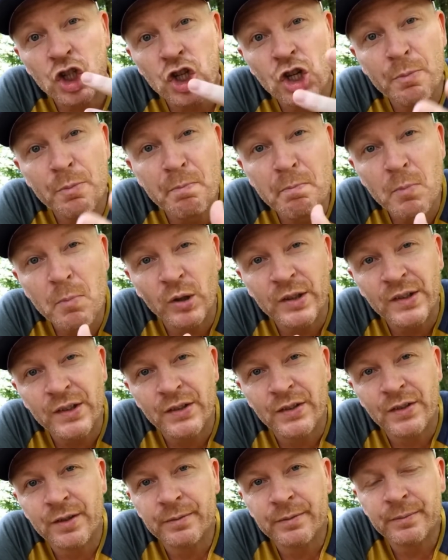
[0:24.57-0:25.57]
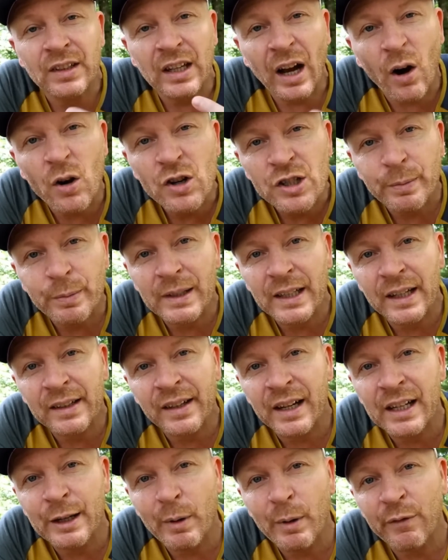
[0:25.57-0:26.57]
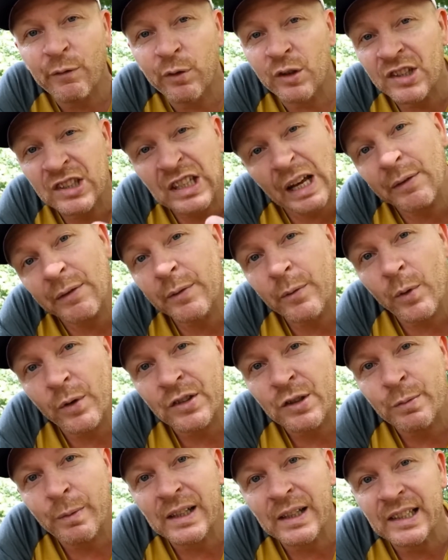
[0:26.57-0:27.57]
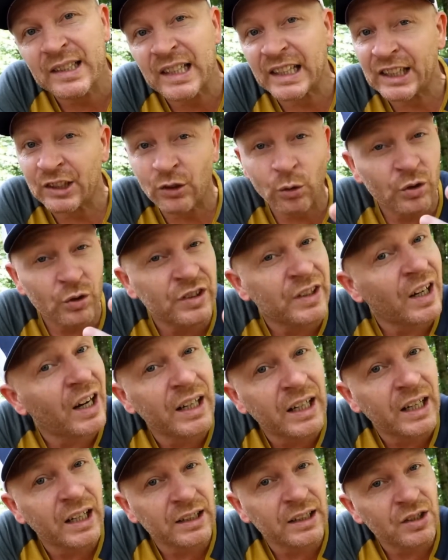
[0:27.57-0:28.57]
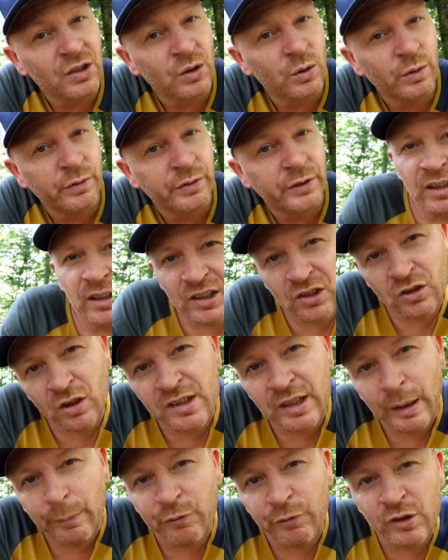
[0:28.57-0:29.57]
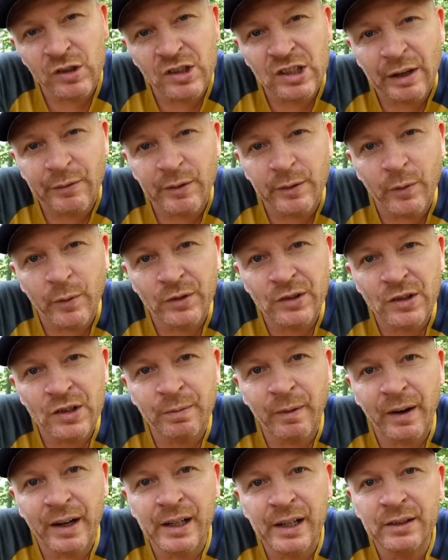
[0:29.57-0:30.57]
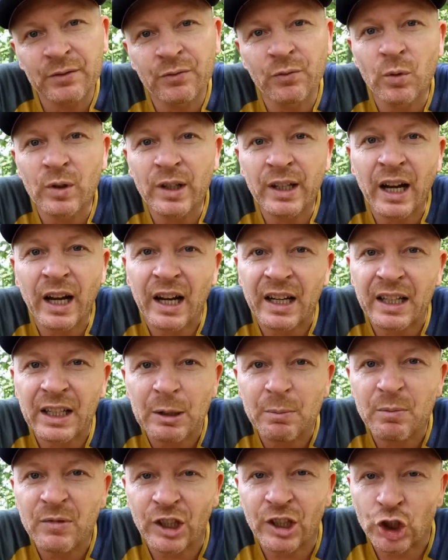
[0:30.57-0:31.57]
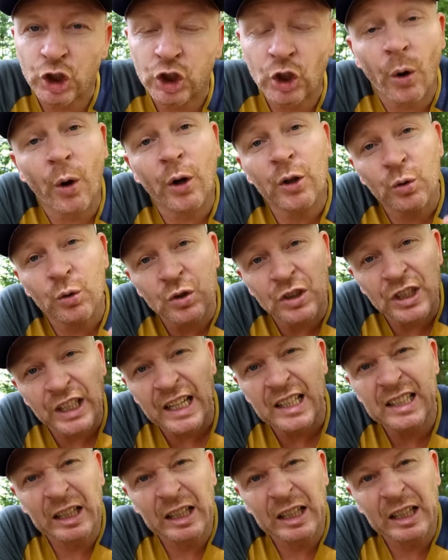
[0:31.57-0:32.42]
Schmutz. Die Auswahl der Teilnehmer von Seven vs. Wild ist eine totale Katastrophe. Das Konzept von Seven vs. Wild wurde gerade eben zerstört durch die